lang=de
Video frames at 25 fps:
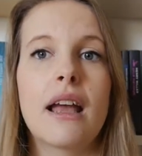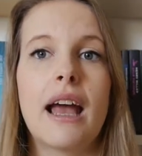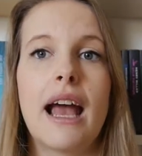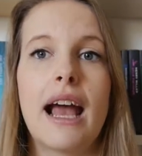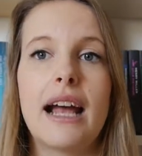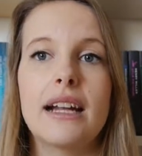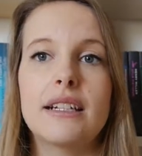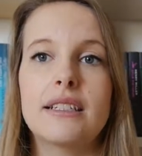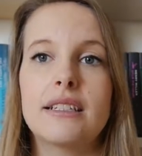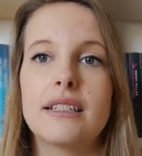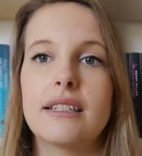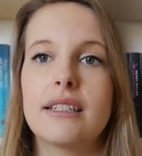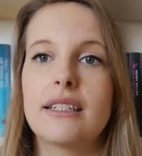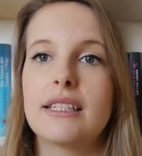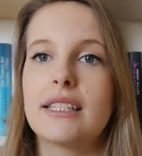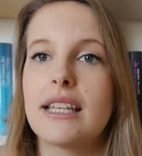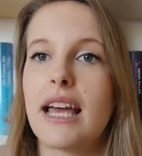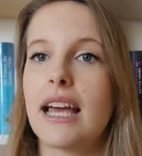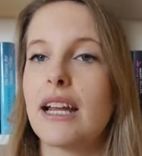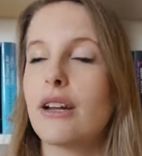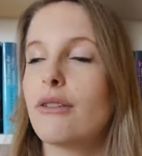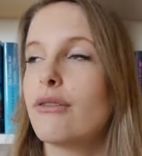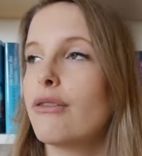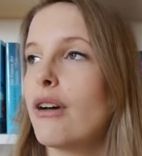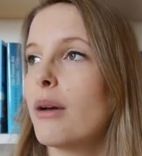hat
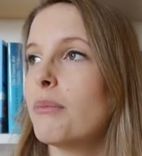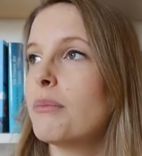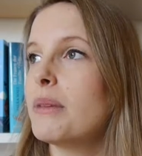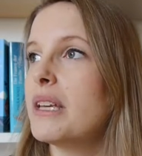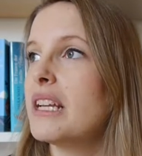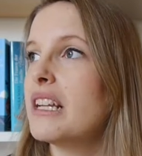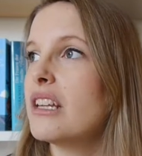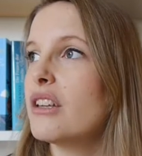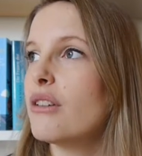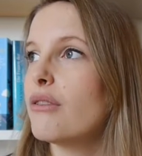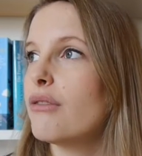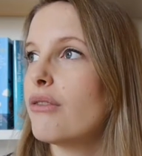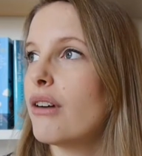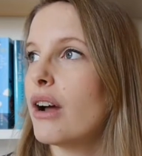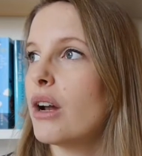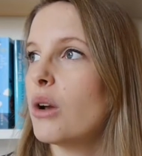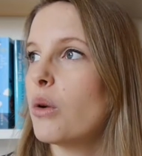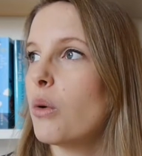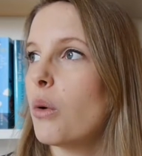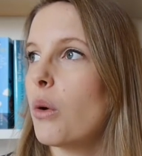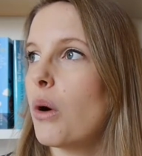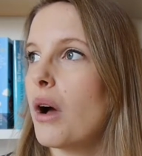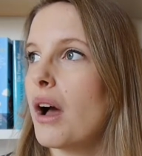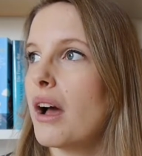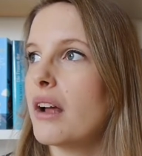seine Familie
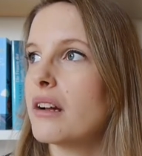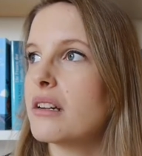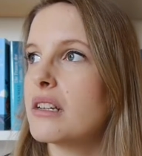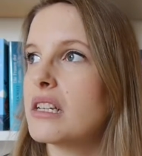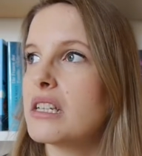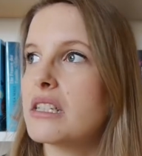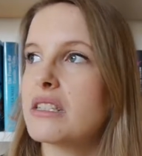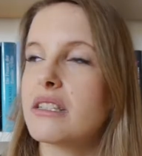verloren,